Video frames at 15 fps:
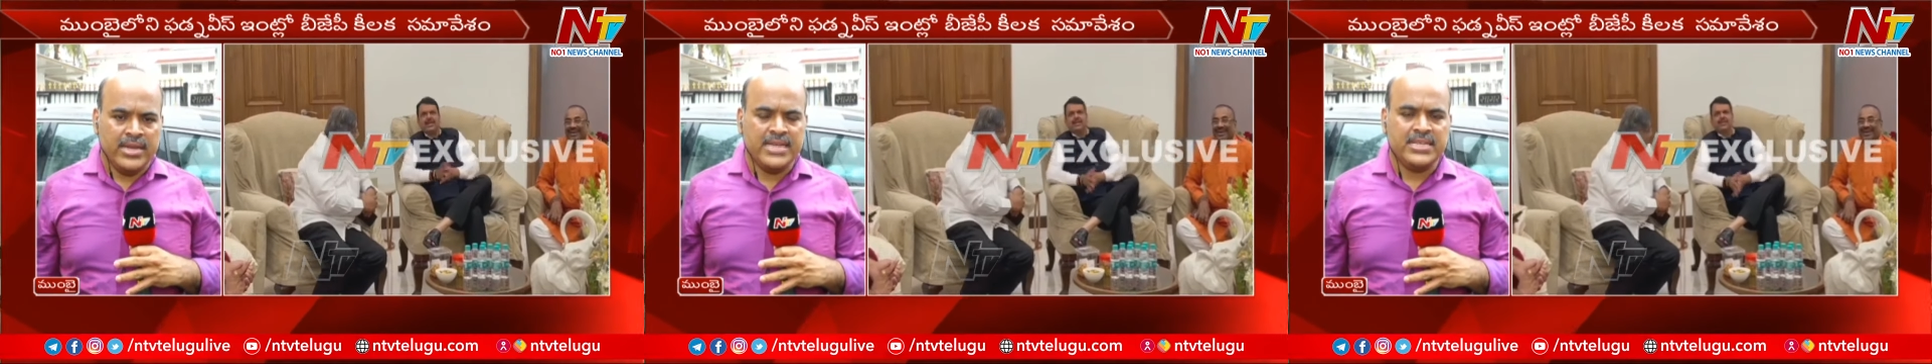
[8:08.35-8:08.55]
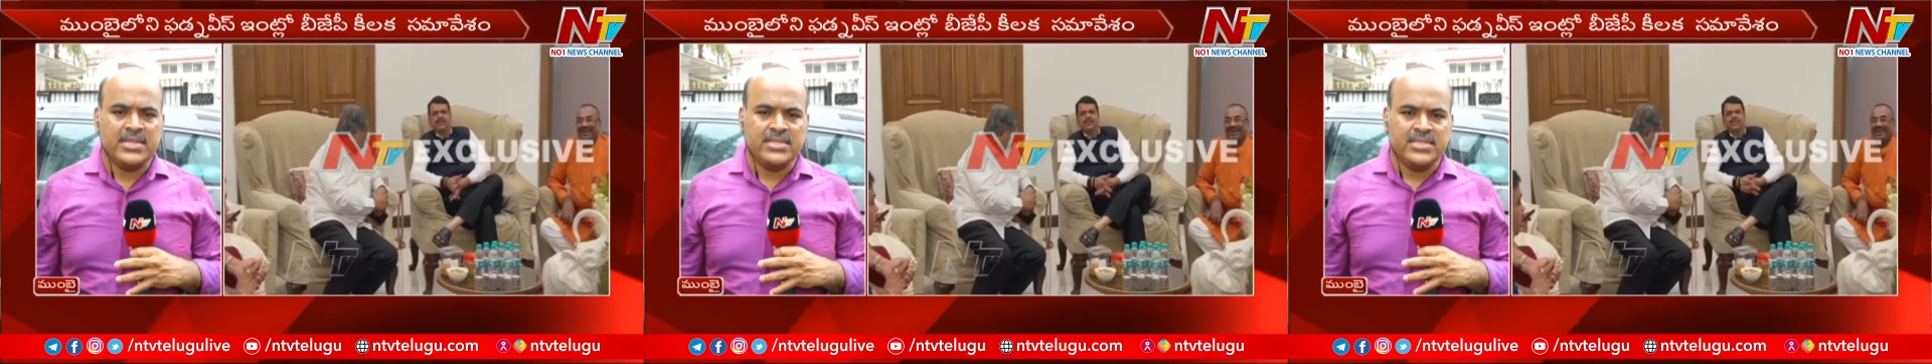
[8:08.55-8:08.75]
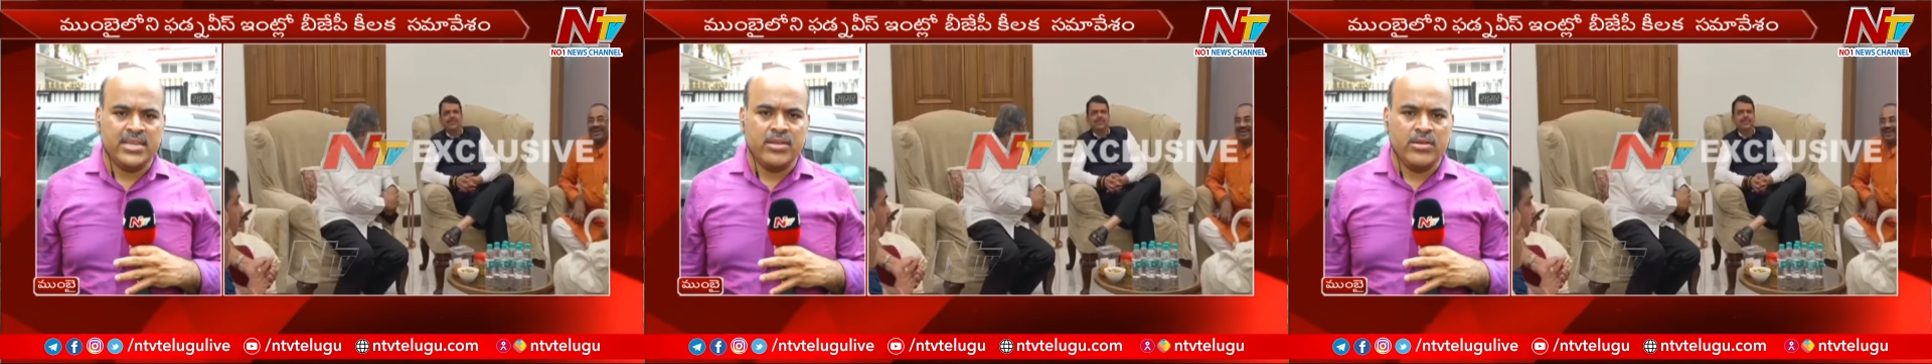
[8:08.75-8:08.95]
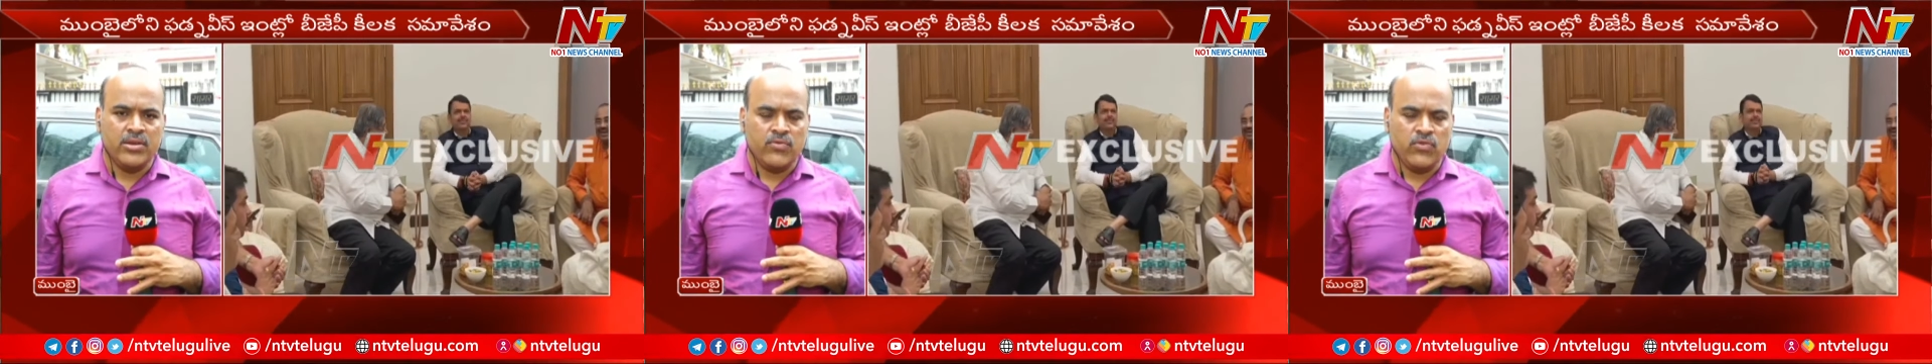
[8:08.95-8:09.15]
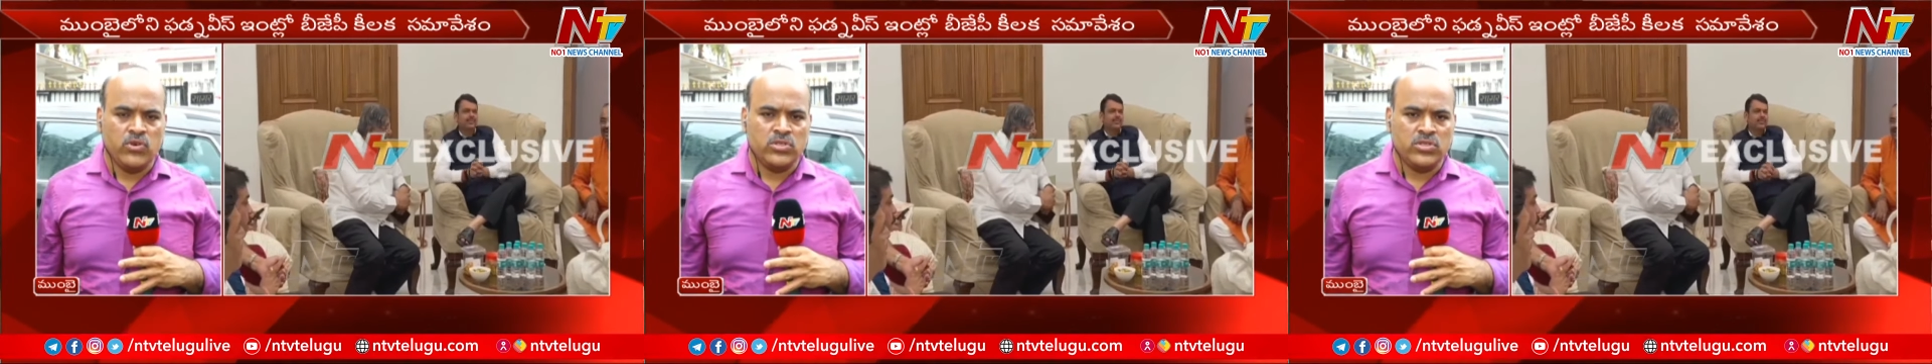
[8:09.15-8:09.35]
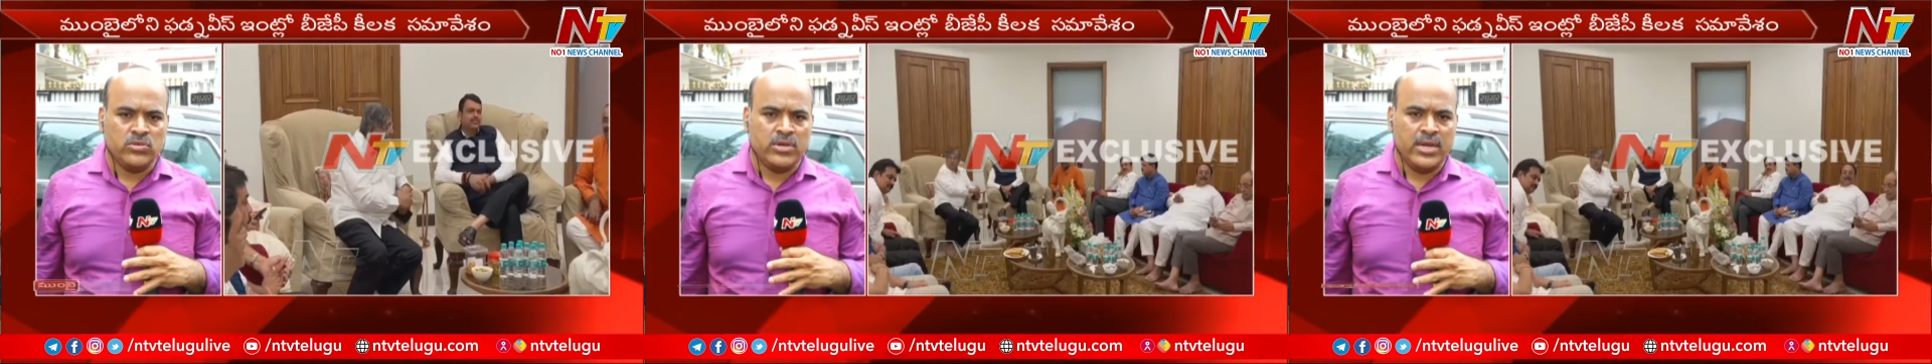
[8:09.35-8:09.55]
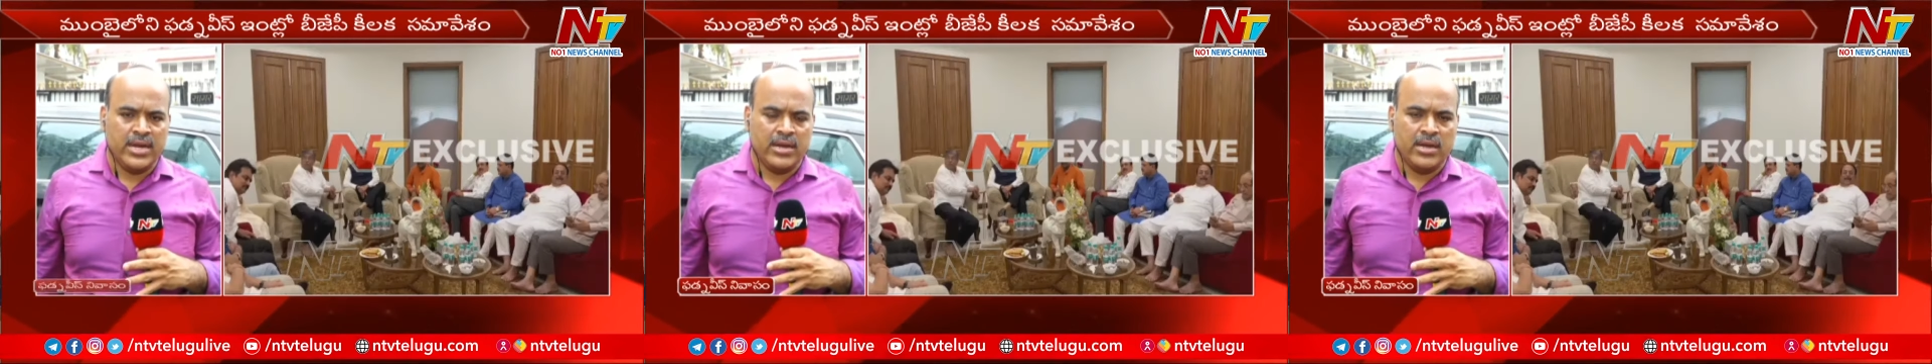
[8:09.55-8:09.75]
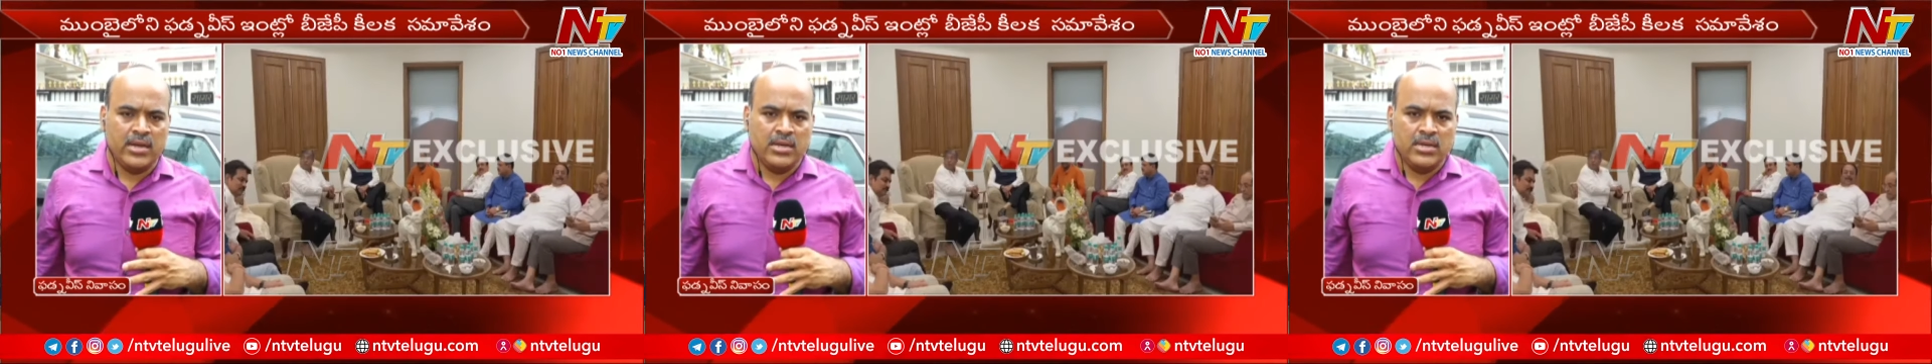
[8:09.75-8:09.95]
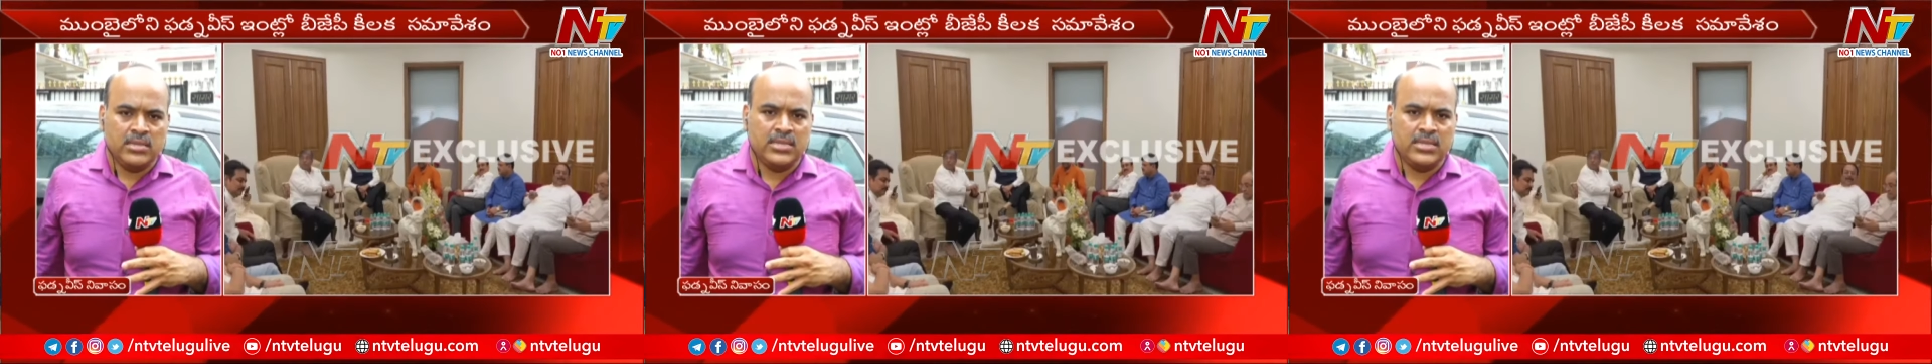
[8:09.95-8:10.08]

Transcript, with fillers: నేషనల్ సెక్యూరిటీ ఫోర్స్ను కూడా ఇక్కడ